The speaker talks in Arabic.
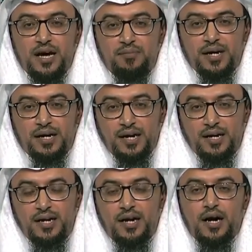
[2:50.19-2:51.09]
أبا
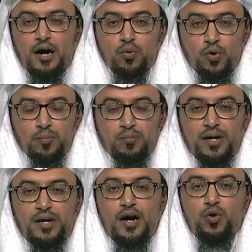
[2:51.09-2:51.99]
كان أو
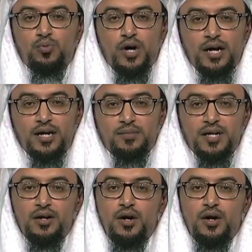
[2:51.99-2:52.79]
أما أو معلما